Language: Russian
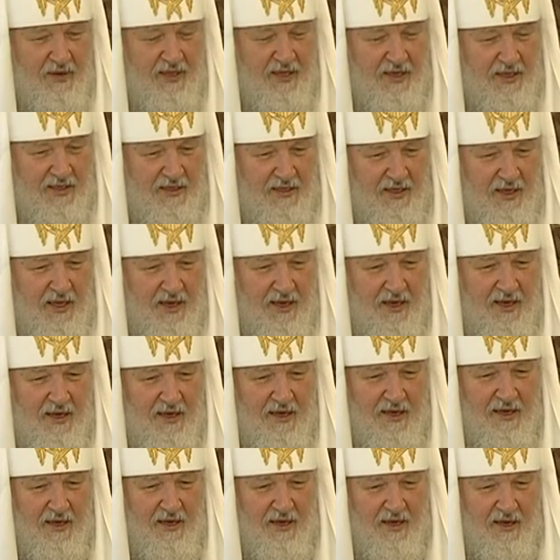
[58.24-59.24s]

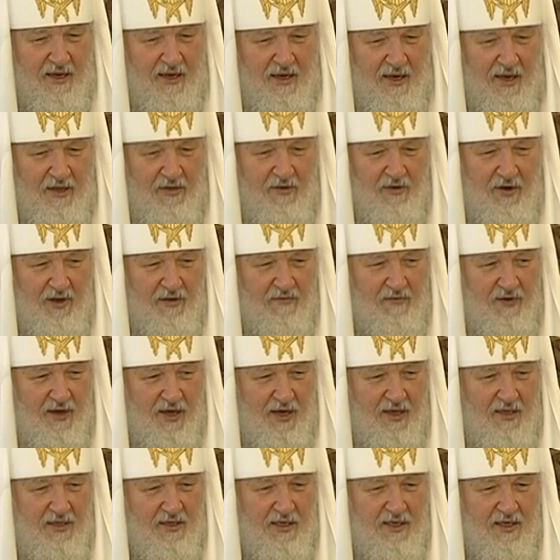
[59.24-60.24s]
Монастырь, который
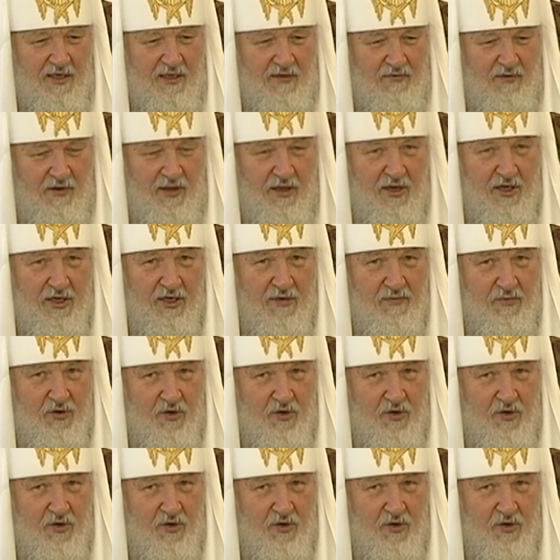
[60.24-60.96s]
является действительно